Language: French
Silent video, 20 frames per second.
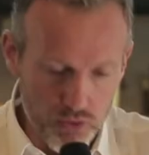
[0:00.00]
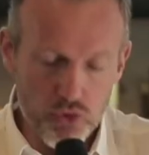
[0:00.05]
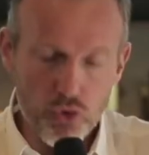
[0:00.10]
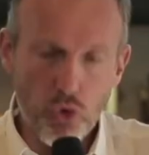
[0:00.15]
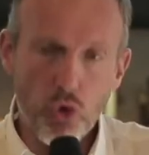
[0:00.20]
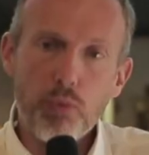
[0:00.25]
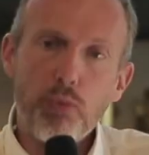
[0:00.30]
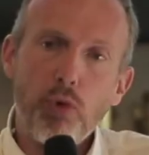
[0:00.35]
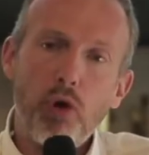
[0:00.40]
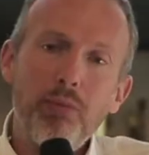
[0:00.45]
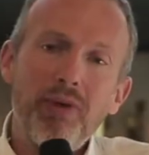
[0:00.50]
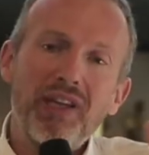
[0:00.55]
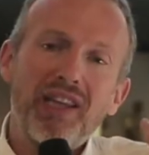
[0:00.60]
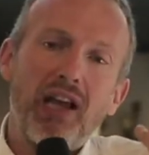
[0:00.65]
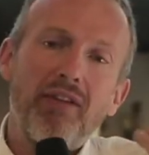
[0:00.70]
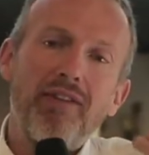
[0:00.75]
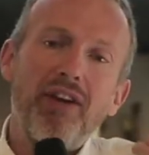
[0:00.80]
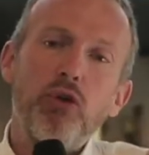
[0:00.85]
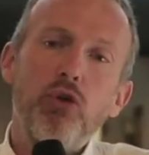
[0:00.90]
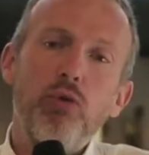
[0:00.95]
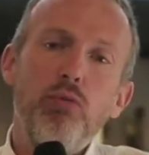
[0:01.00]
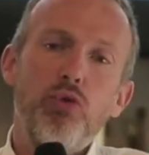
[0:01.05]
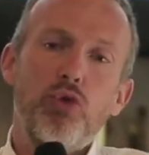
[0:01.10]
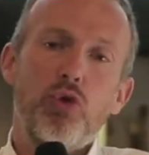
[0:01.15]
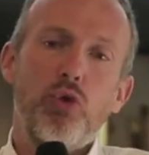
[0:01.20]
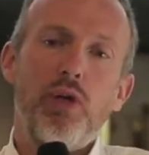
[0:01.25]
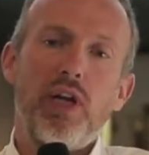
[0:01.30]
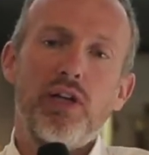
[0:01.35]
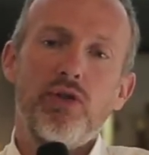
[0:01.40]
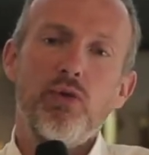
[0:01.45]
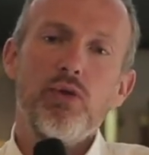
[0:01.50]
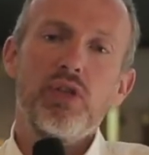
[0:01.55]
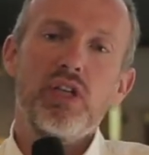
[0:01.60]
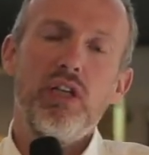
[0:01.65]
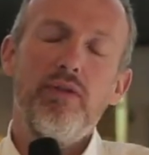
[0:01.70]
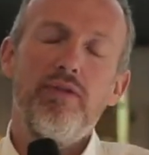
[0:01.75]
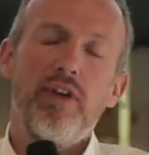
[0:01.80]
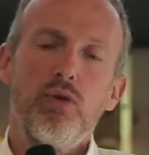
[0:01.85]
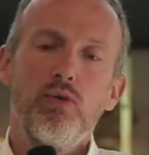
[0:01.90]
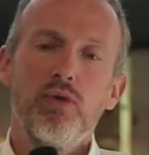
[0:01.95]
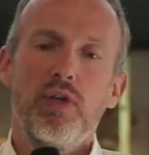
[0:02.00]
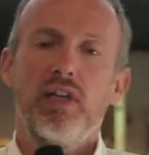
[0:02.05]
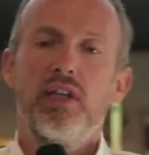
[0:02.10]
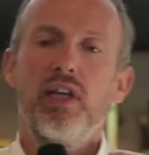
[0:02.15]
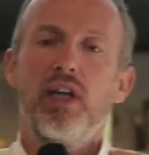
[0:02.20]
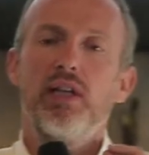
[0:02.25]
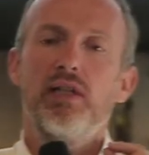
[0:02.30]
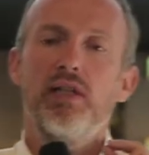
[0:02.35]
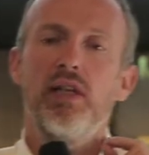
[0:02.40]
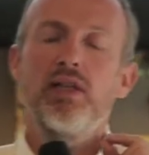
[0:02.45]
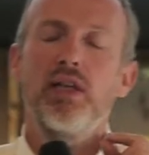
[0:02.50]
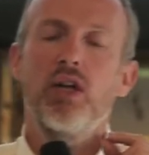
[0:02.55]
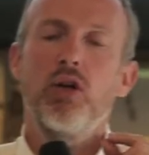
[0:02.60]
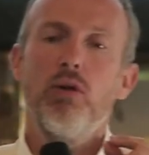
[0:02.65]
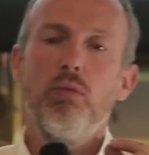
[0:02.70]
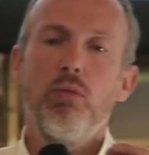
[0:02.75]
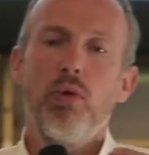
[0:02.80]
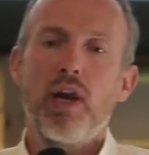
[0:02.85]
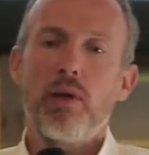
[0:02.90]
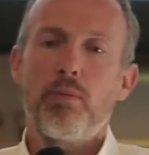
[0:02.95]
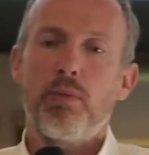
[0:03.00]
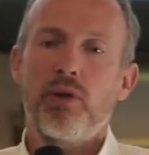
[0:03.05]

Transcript: Sur le premier travail de musculation, ce qui va nous intéresser, c'est comment la